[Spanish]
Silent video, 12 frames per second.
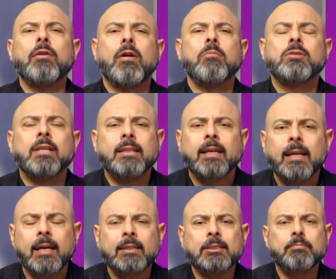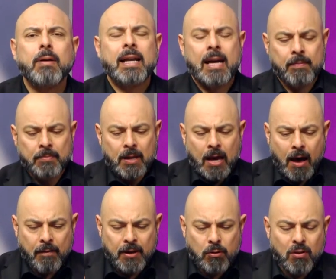que vamos a tener es para
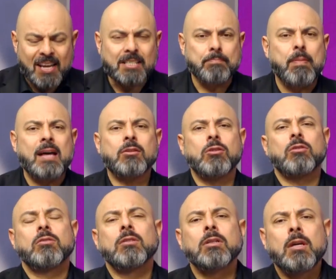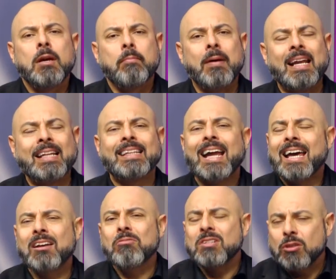abrir un espacio para
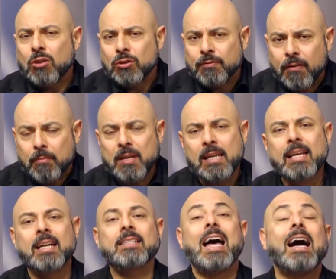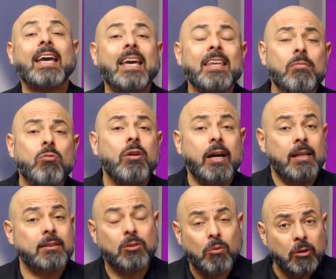atraer nuestras familias, aquellas
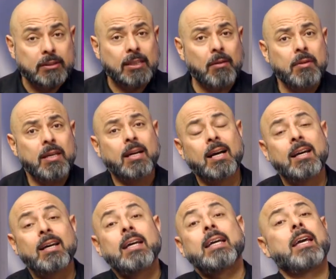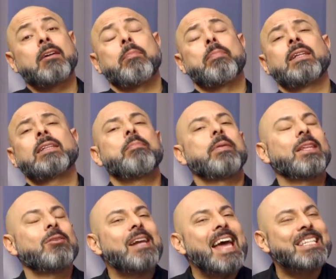mujeres, como decía mi hija, que de repente
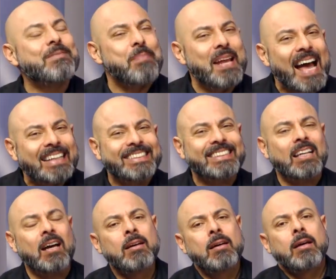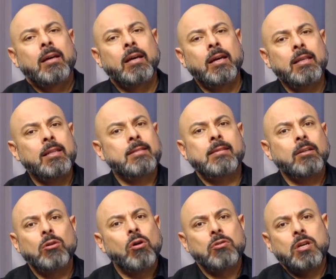perdieron la esperanza eh, y
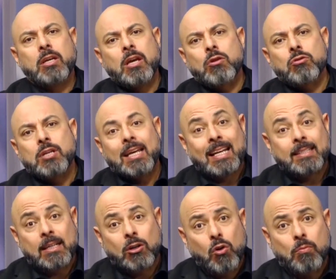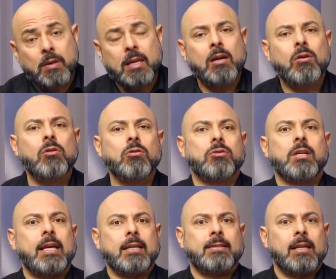dicen, no, ya, ya no sé qué hacer con mi hijo, no
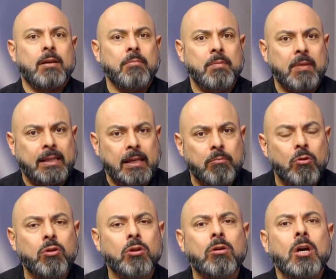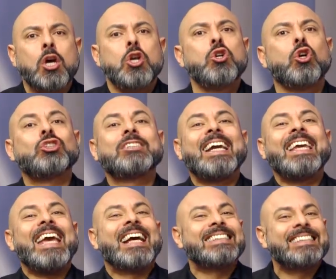sé qué hacer en mi matrimonio, no sé
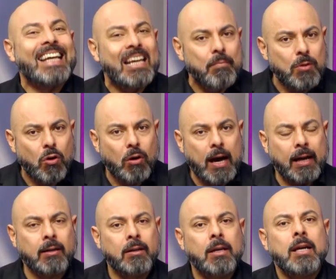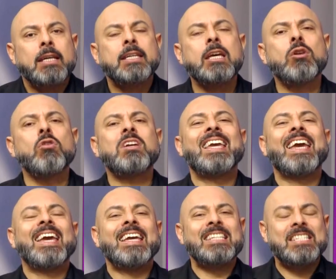qué hacer en mi hogar. Quiero
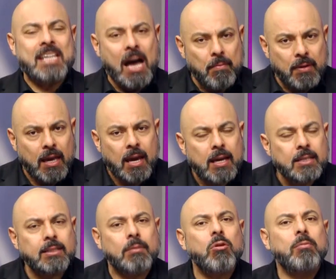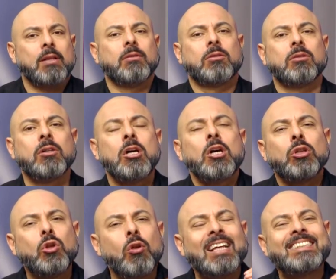que llamen en este momento
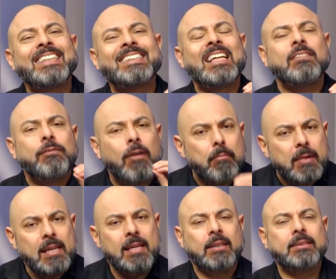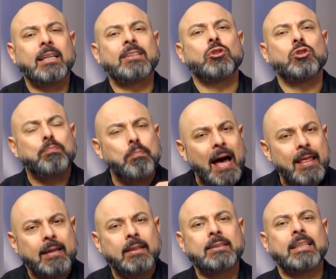todas esas familias, esos
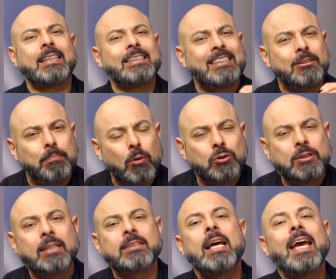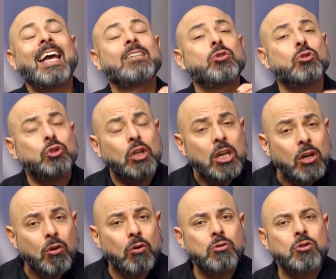padres, esas esposas, esos
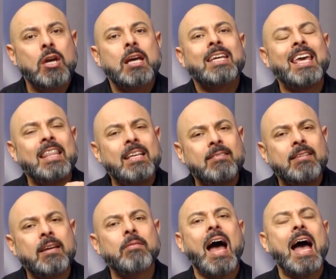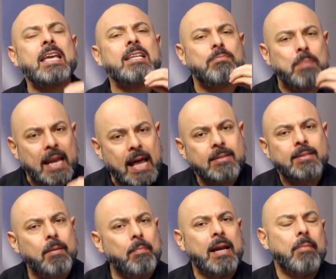hijos que dicen, hay
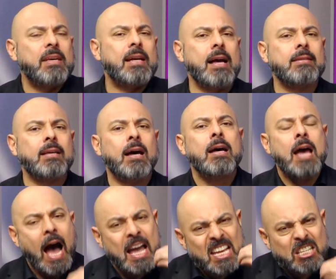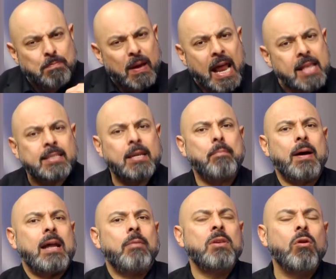esperanza para mi casa, hay esperanza
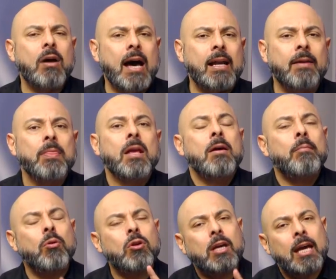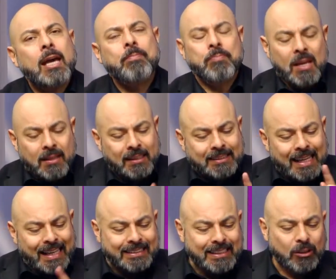para mi hogar. ¿Por qué? Dice
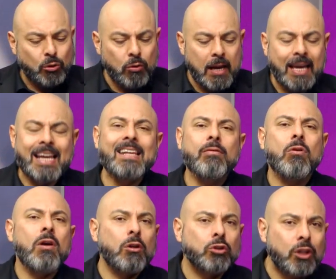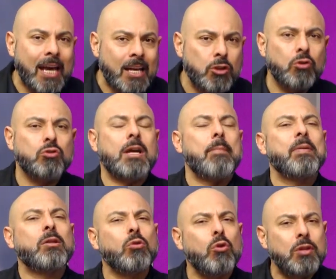la escritura en el libro de los Hechos,
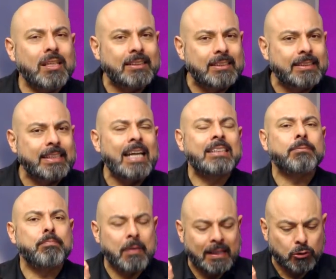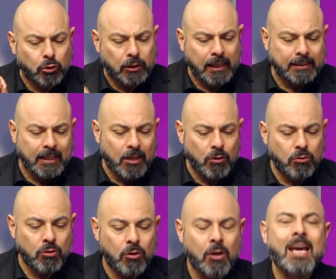capítulo 16, verso
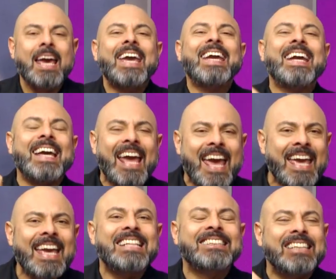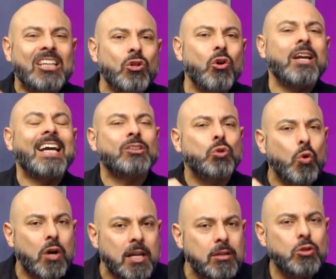31 cree en el Señor
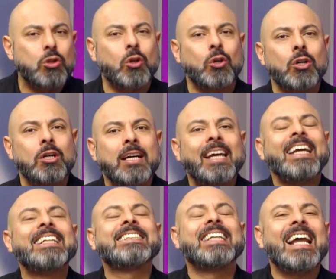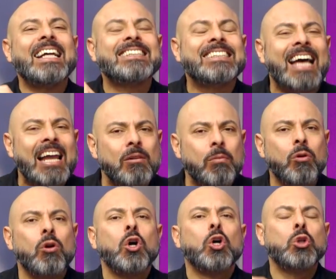Jesucristo y serás
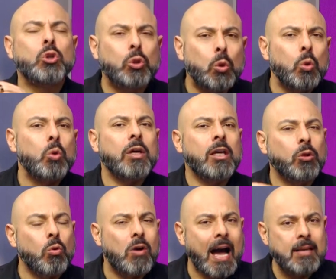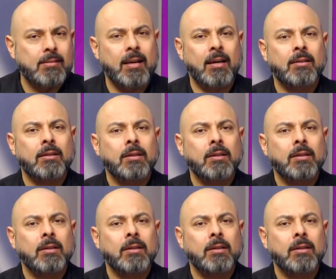salvo tú y tu casa.